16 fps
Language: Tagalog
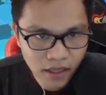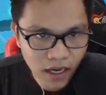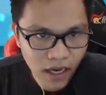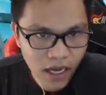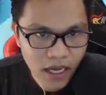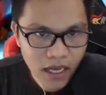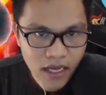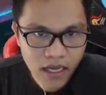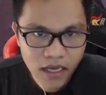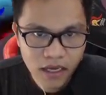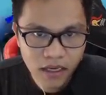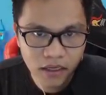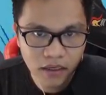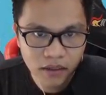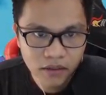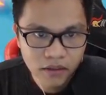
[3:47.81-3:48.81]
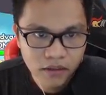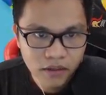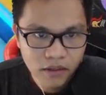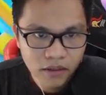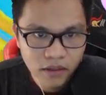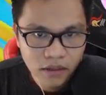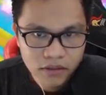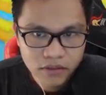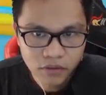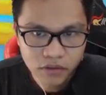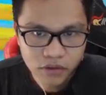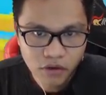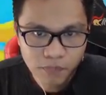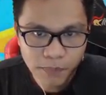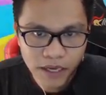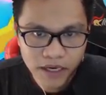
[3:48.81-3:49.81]
Ah! So
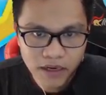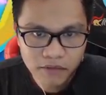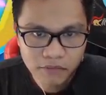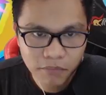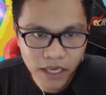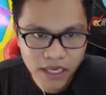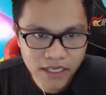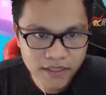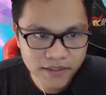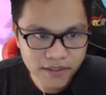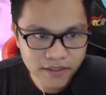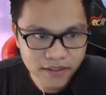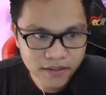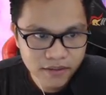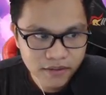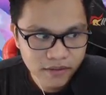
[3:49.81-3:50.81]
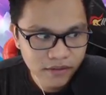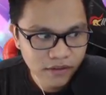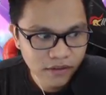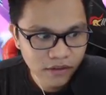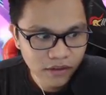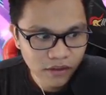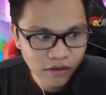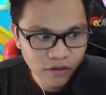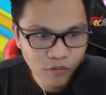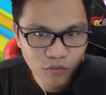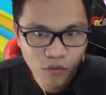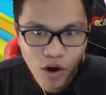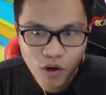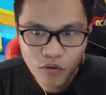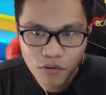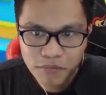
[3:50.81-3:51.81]
ito yung parang maze.
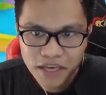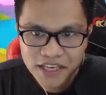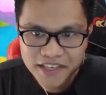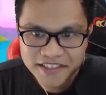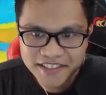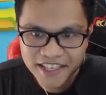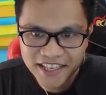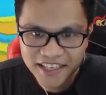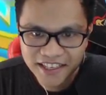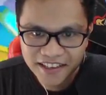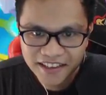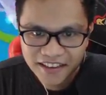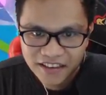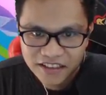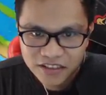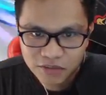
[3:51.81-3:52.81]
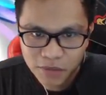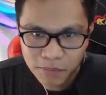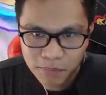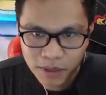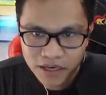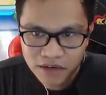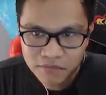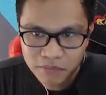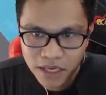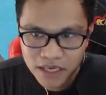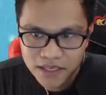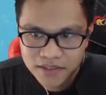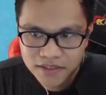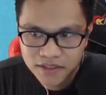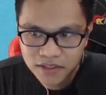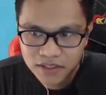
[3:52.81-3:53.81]
Wow, amazing! So may parang
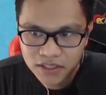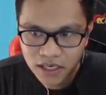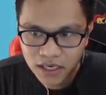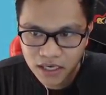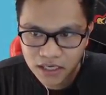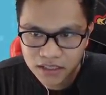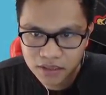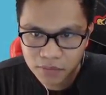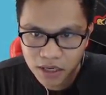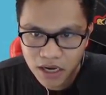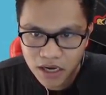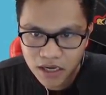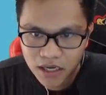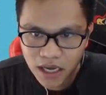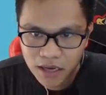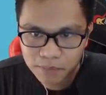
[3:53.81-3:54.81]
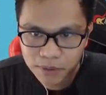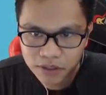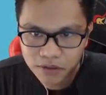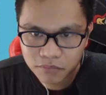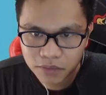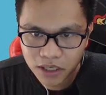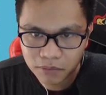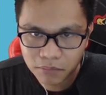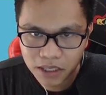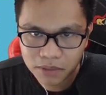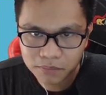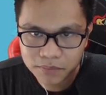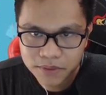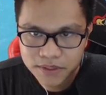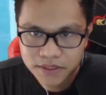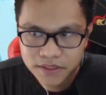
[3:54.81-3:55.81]
maze siya na makakalapit yung mga
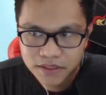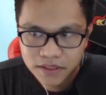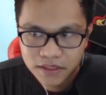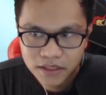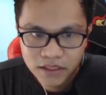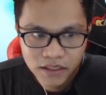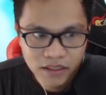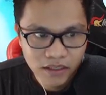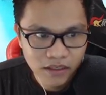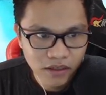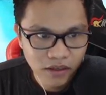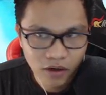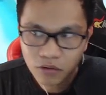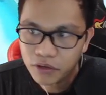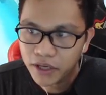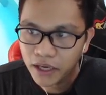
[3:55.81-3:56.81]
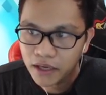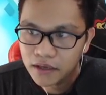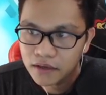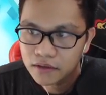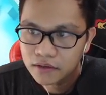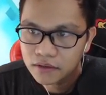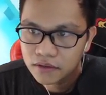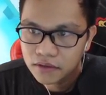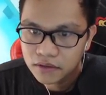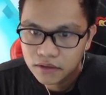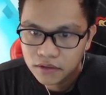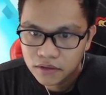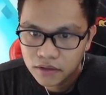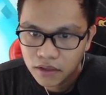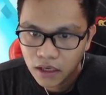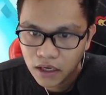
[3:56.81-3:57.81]
mobs. Okay.
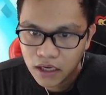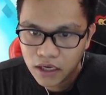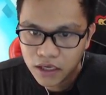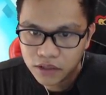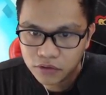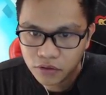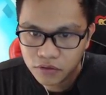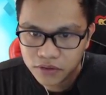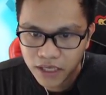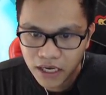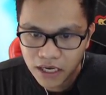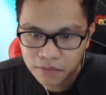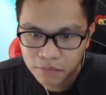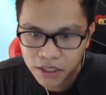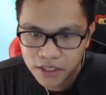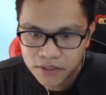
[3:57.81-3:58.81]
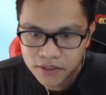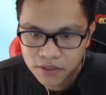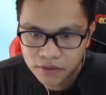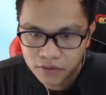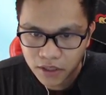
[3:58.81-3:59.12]
Ah, ito yung damage.